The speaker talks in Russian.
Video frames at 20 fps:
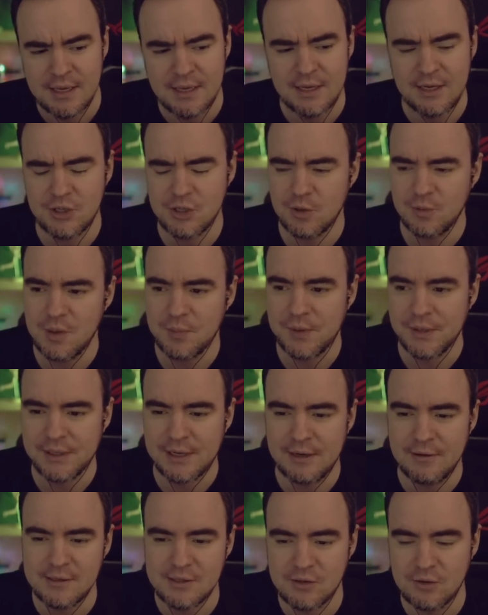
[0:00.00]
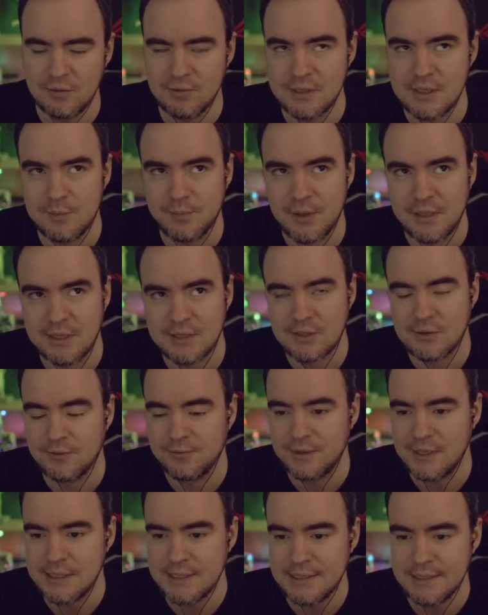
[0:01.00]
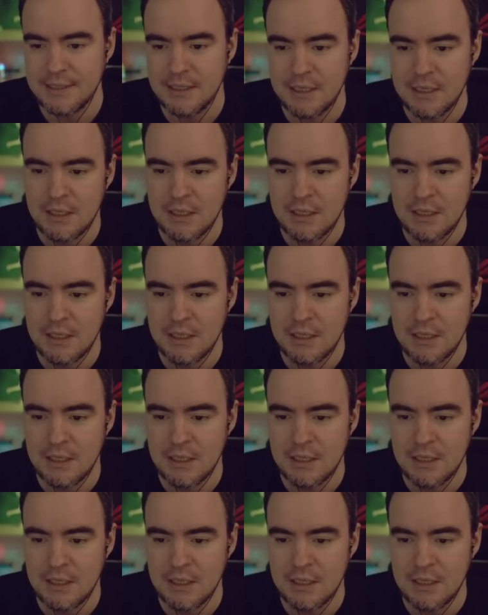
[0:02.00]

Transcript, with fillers: Еще мне понравились новости по Last of Us.